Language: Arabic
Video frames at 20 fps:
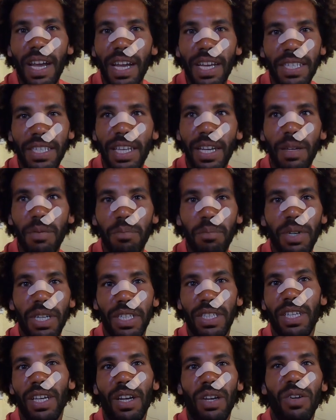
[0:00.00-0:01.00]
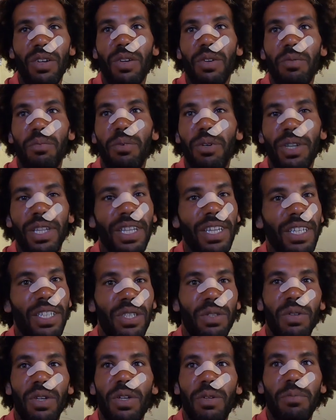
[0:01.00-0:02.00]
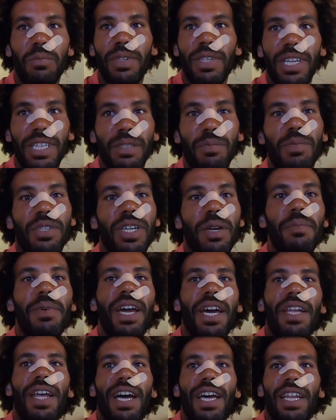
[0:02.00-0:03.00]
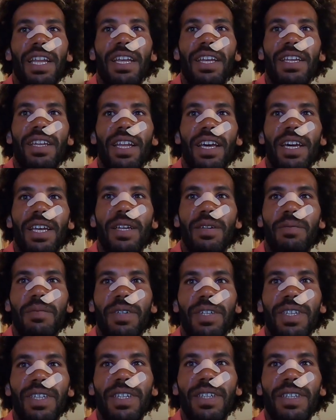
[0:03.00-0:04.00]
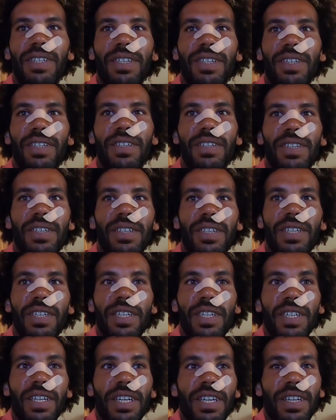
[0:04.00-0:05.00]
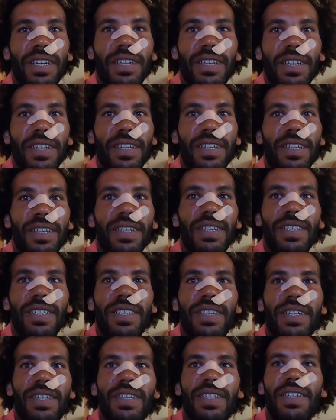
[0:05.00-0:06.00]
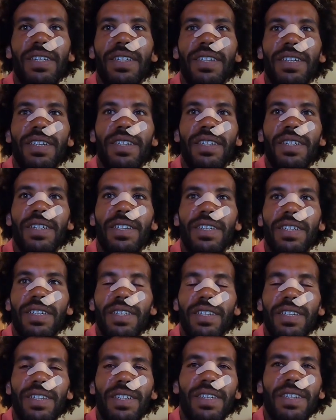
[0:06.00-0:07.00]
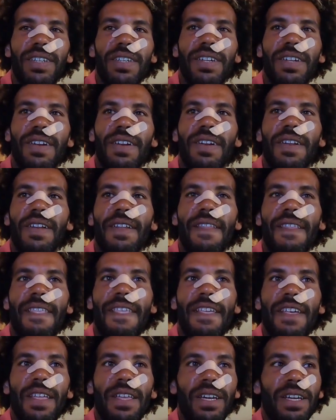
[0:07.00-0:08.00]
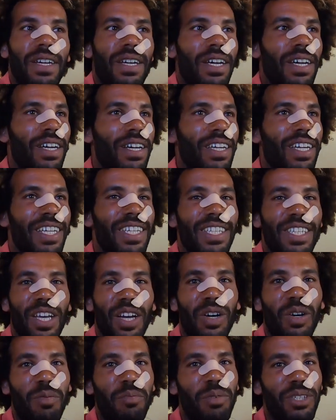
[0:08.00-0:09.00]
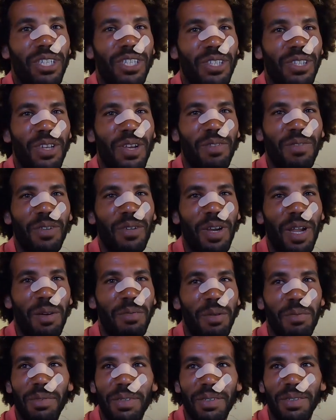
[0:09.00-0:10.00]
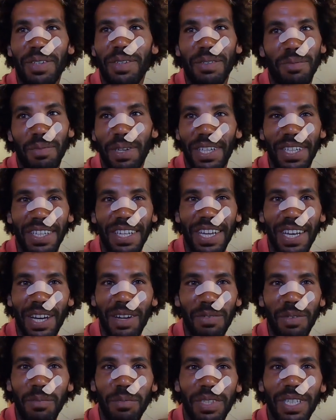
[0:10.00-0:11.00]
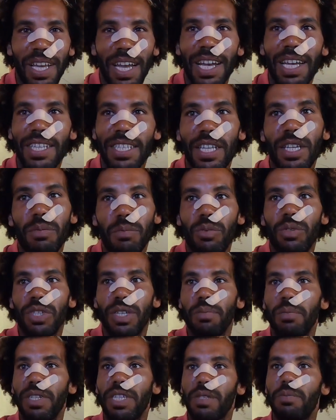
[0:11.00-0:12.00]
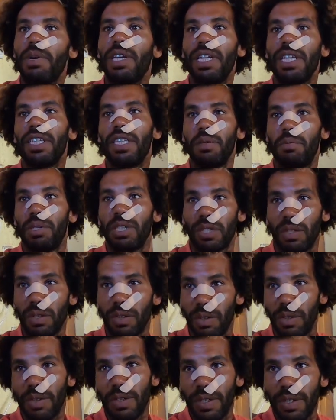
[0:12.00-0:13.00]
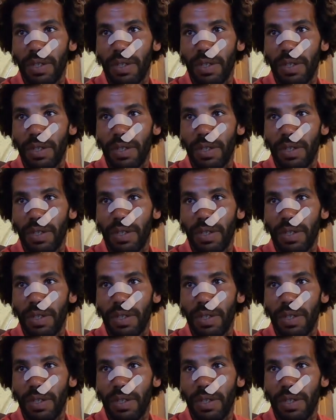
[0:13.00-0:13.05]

احسن المواج ديال بورد اللي كيجيو لهم الناس من جميع انحاء الناس اللي غيديروا السيرف ولا العائلات اللي غيجيوهم اولادهم لام سوان انا كنصحهم باش يسيرفيو لابي بانها فهمتي احسن موجه بالنسبه لي بيتون